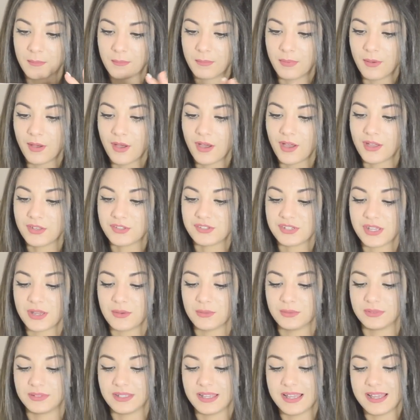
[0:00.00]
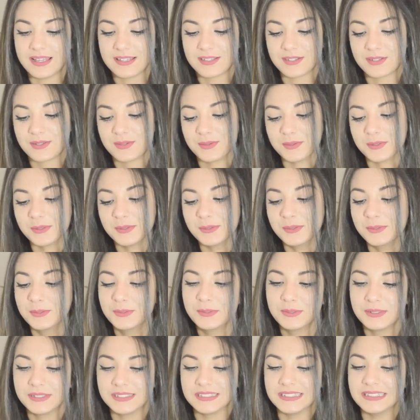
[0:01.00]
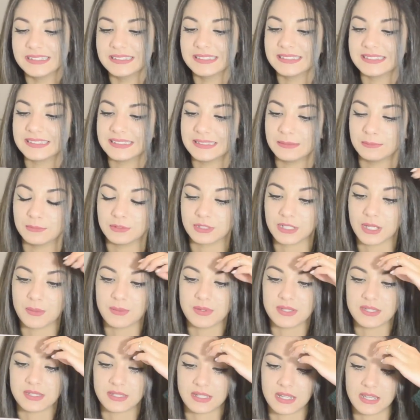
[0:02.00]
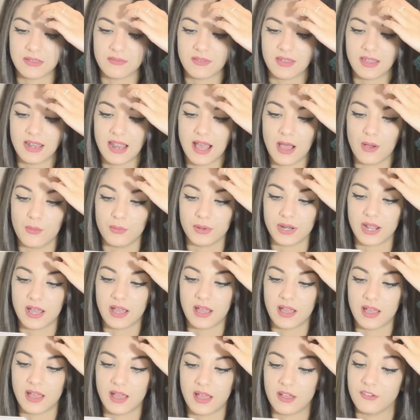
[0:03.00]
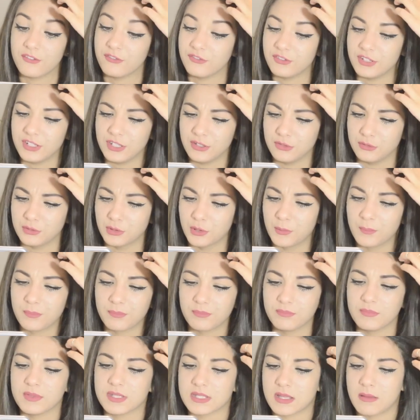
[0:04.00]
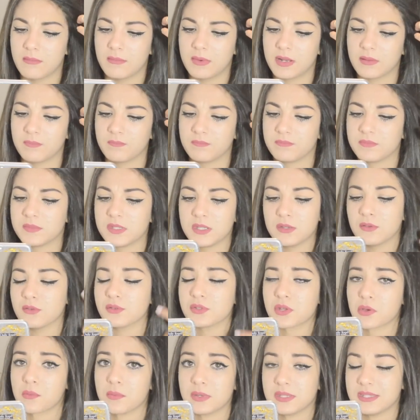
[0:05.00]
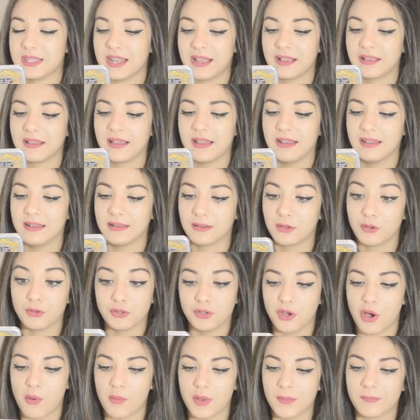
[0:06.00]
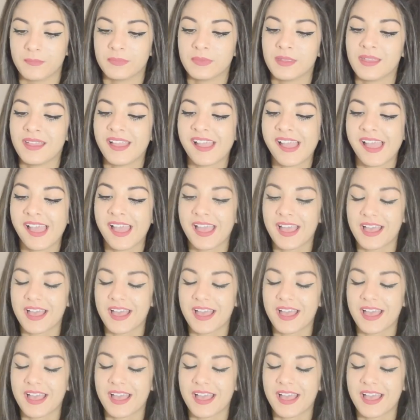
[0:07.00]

Poi c'è un testo lunghissimo che mi scrive Laura ha finito, mi sembra, sì non so come si legga il cognome.